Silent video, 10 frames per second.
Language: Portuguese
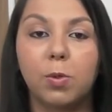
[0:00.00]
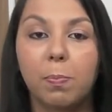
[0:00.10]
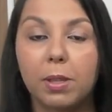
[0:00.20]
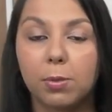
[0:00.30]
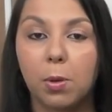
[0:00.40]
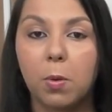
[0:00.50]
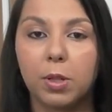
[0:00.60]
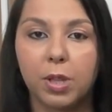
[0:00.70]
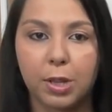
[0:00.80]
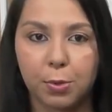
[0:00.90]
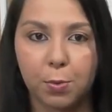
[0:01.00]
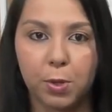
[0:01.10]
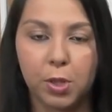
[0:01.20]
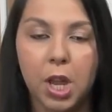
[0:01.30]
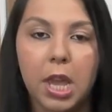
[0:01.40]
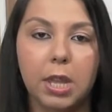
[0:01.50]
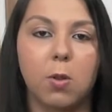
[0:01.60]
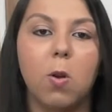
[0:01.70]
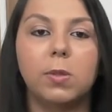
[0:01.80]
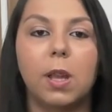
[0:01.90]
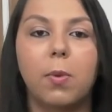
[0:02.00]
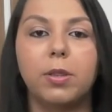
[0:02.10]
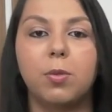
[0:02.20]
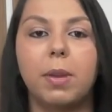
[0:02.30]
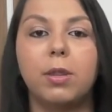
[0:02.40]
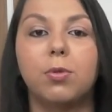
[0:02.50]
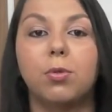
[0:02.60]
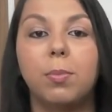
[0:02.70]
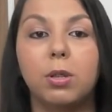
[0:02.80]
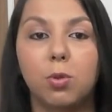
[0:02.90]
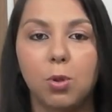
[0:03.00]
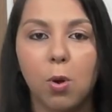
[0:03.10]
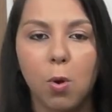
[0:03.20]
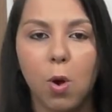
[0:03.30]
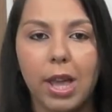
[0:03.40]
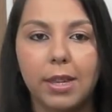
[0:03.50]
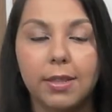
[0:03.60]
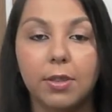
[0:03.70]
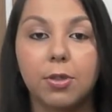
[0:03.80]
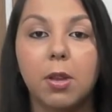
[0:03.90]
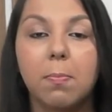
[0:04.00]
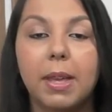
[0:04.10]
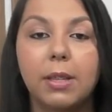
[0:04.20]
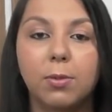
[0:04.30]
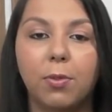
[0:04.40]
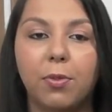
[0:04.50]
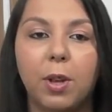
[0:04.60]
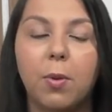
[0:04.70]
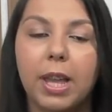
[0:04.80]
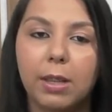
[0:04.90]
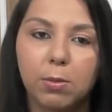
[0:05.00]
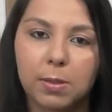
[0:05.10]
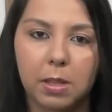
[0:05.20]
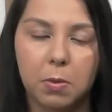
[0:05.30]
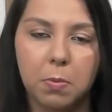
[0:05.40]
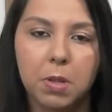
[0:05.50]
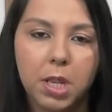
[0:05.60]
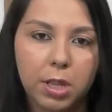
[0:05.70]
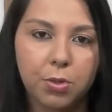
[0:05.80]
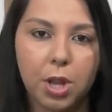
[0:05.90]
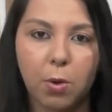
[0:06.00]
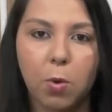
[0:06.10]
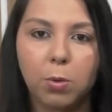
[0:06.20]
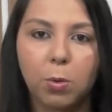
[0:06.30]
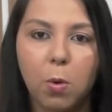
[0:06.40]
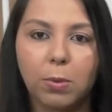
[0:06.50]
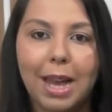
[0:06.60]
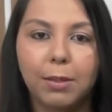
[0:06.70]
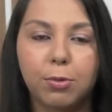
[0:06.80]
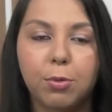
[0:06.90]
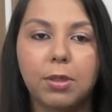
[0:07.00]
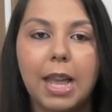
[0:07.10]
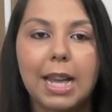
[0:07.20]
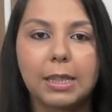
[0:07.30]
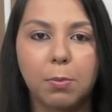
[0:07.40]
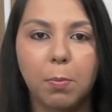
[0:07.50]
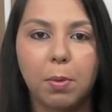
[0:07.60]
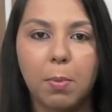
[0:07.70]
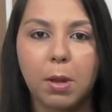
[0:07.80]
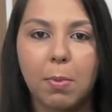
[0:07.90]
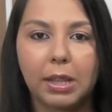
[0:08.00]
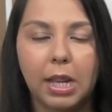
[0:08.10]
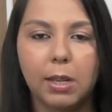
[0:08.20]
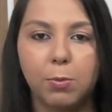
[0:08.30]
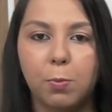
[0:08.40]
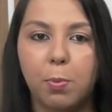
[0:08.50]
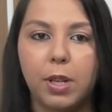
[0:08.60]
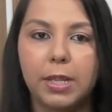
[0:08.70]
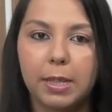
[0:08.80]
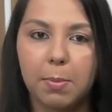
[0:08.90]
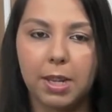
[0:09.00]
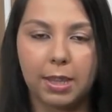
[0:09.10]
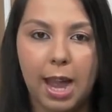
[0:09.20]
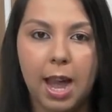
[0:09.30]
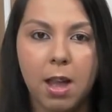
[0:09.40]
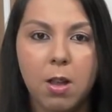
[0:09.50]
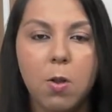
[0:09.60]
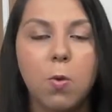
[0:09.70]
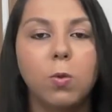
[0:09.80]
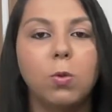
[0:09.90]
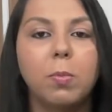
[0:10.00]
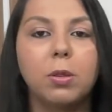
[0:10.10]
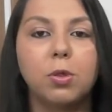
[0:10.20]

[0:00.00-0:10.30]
pessoas nas ruas e, consequentemente, o número de ocorrências também sofreu redução. De acordo com dados do 11º Batalhão de Polícia Militar, o número de